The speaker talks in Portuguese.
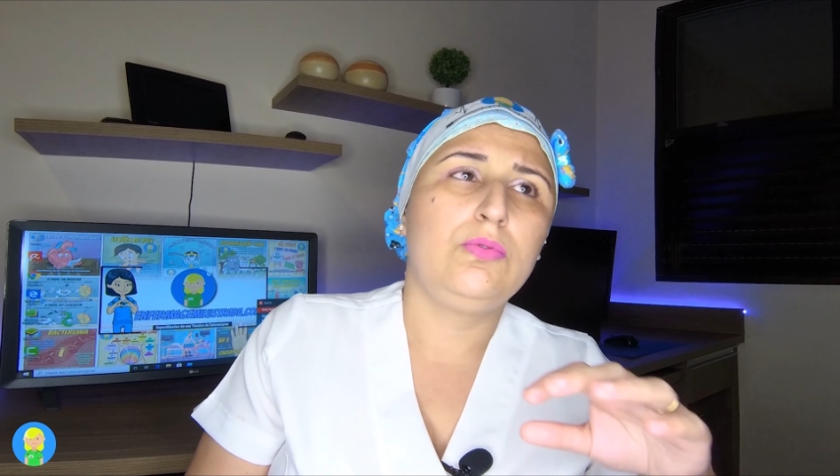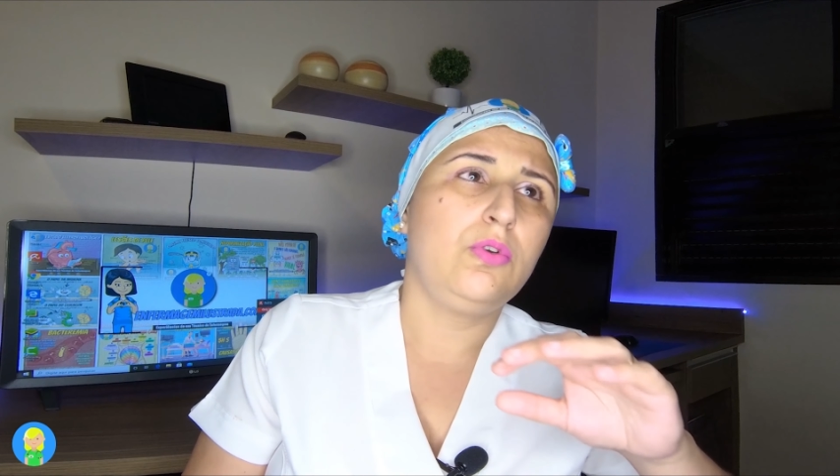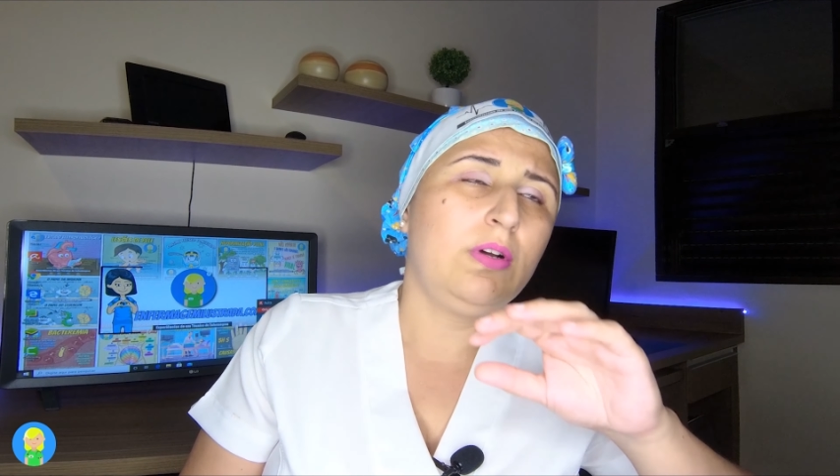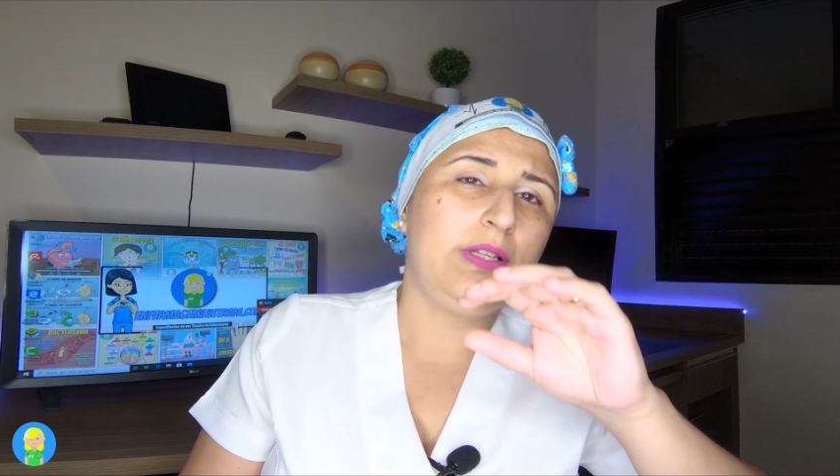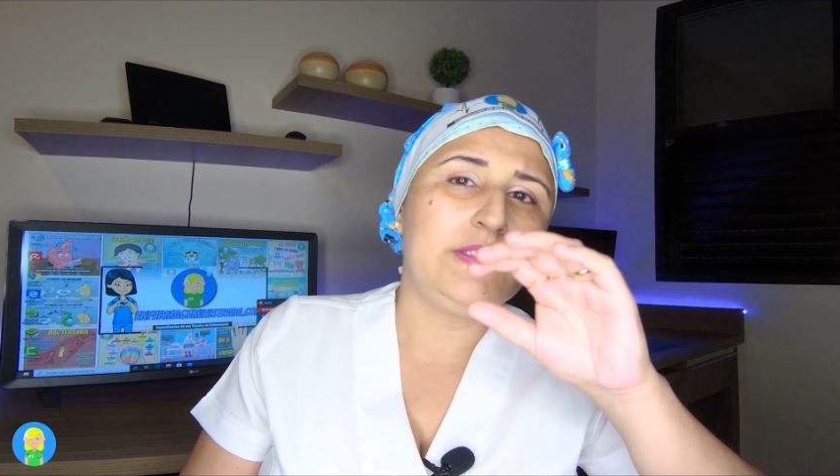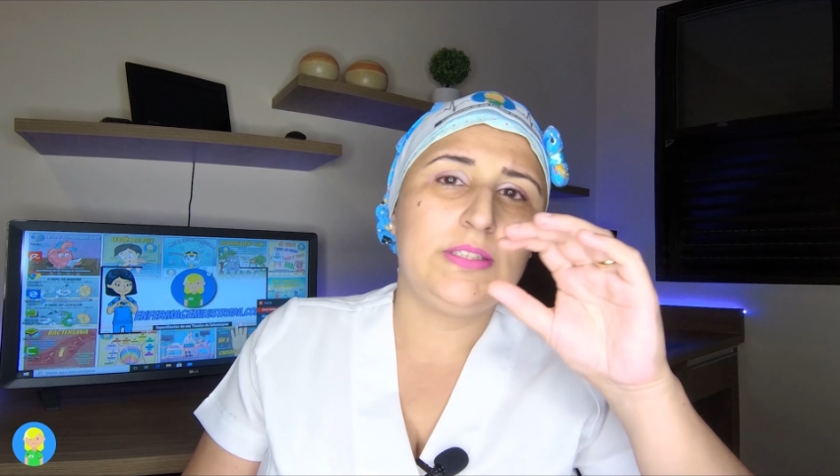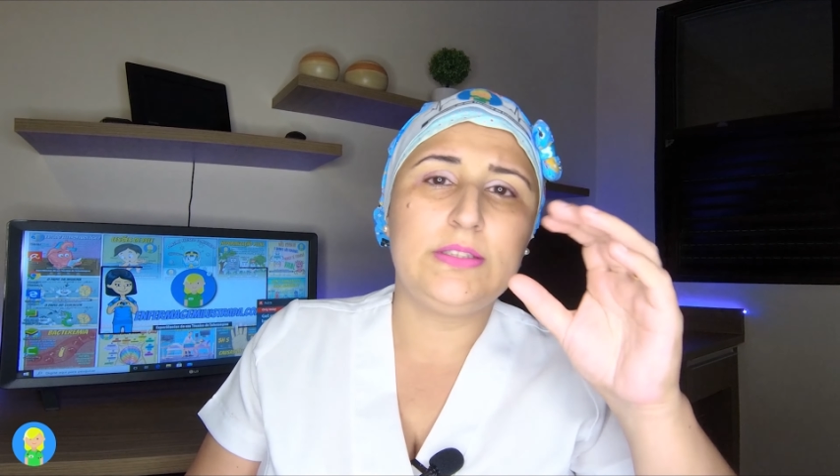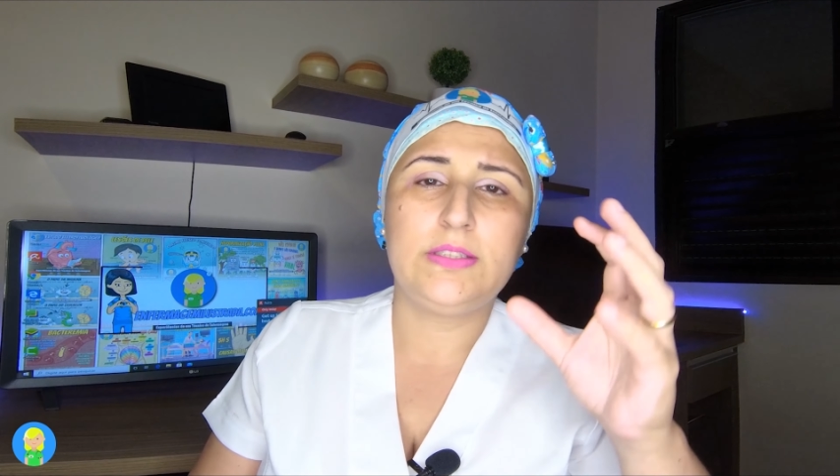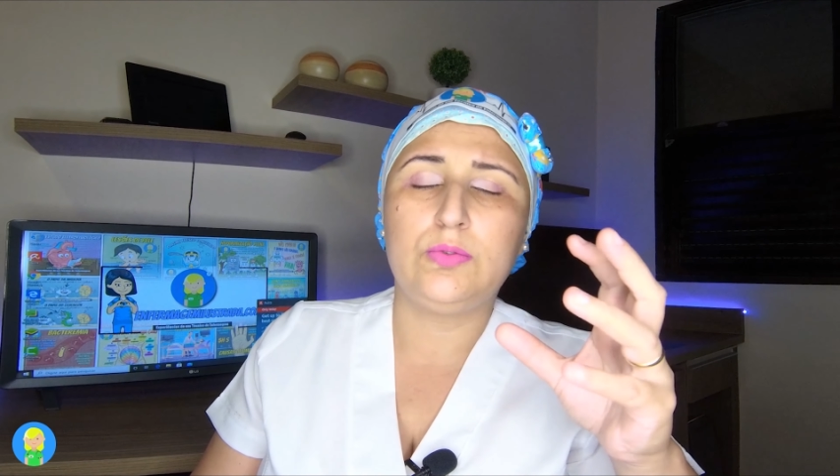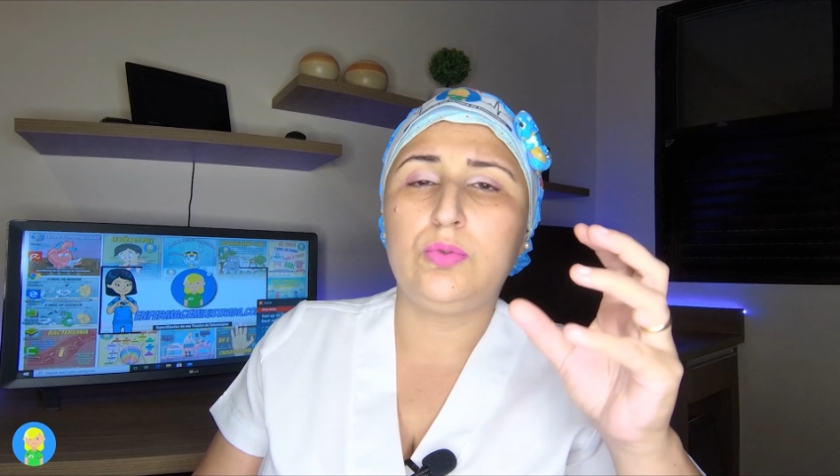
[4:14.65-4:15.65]
toda a
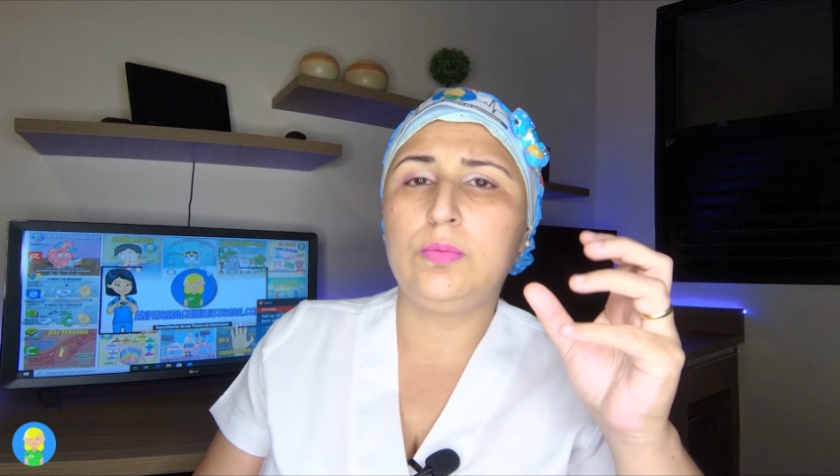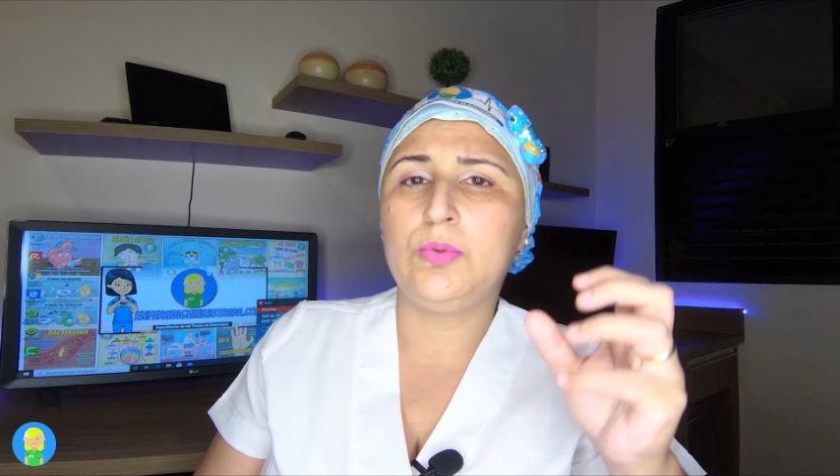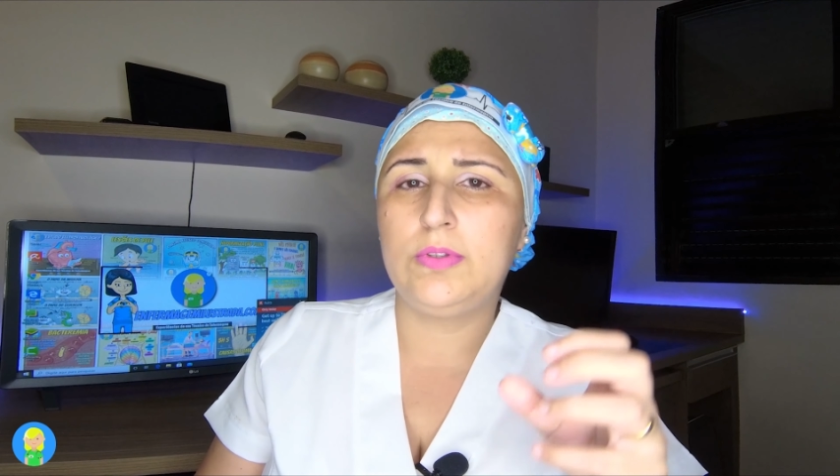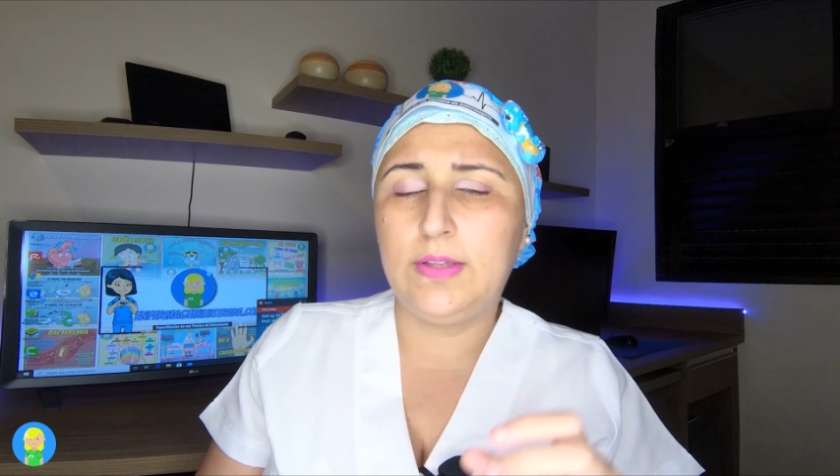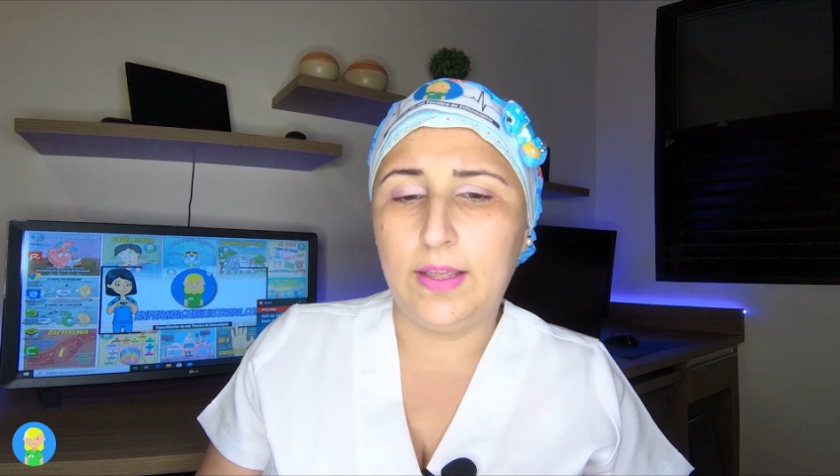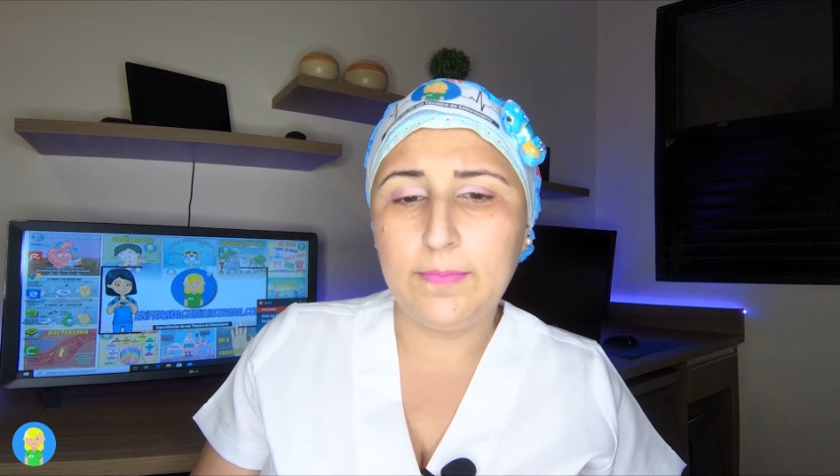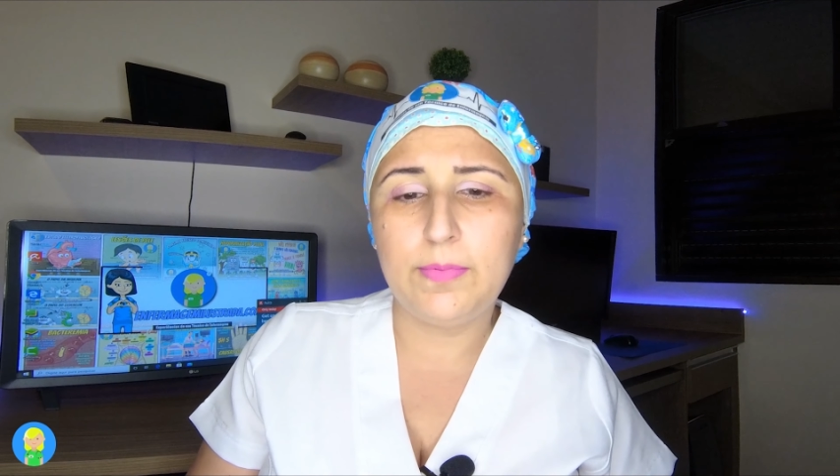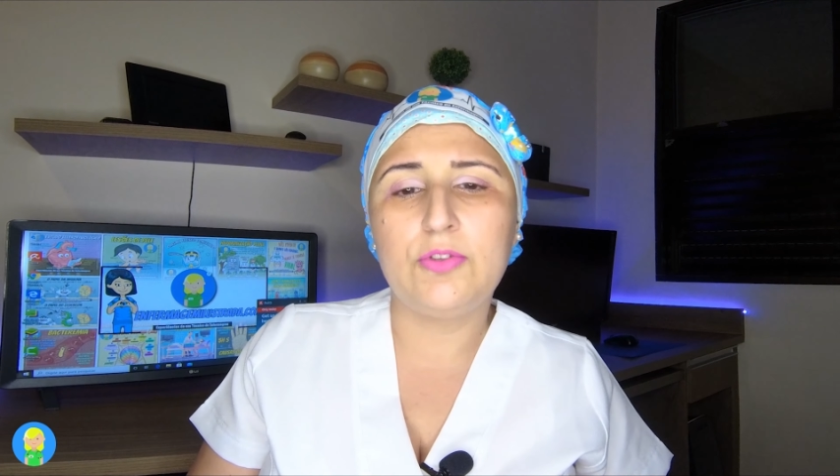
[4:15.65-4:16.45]
extensão do tubo T,